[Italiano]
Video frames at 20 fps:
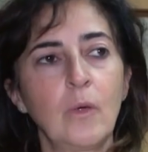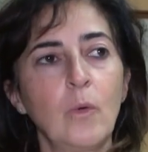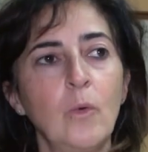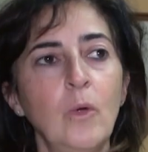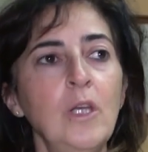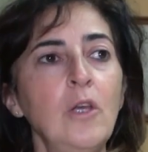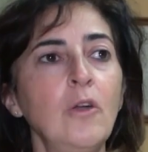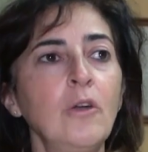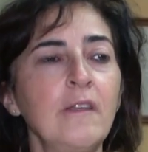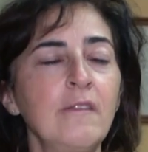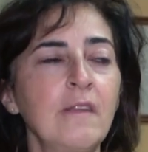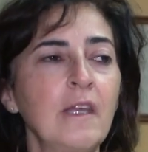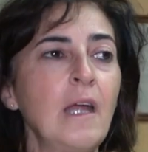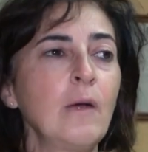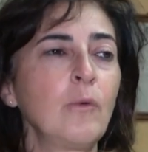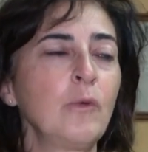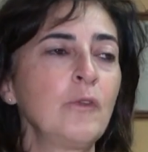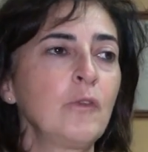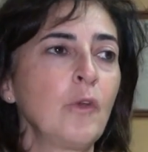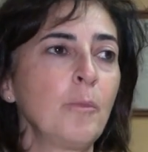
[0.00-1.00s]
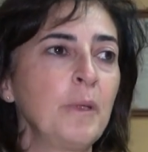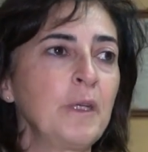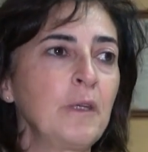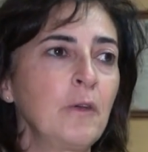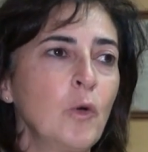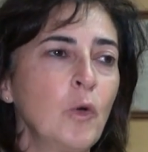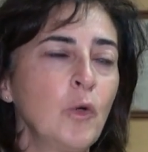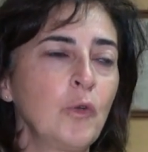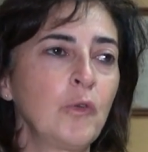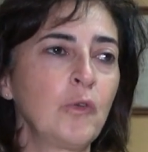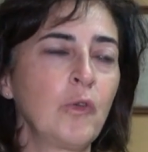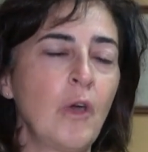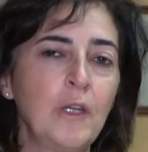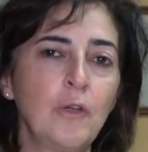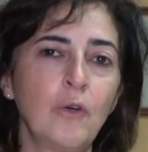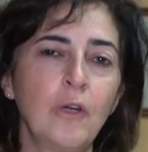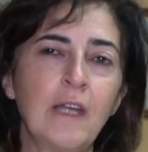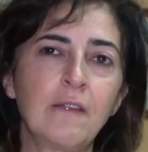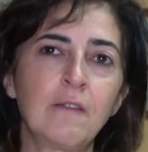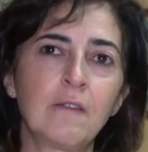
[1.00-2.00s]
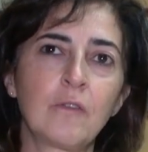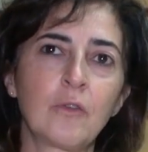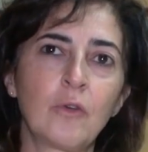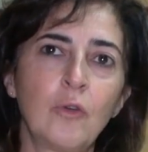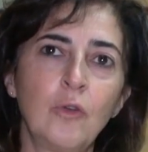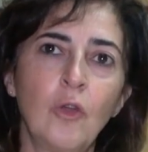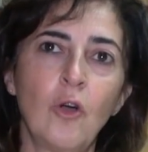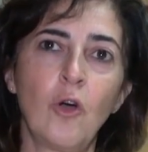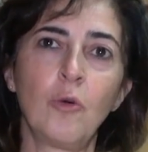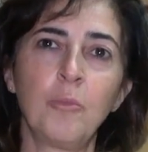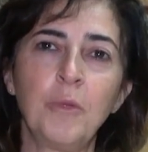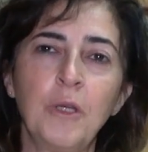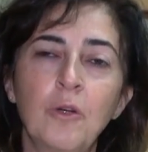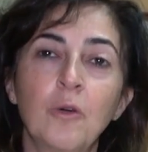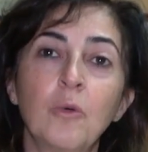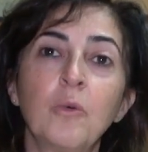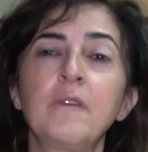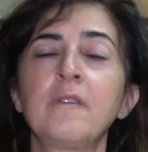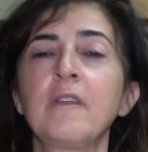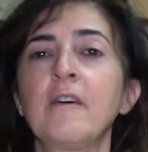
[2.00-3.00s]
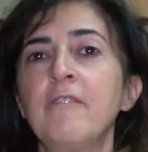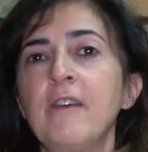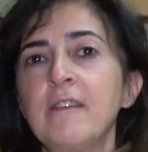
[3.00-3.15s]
quello che sarà questo percorso enogastronomico, questa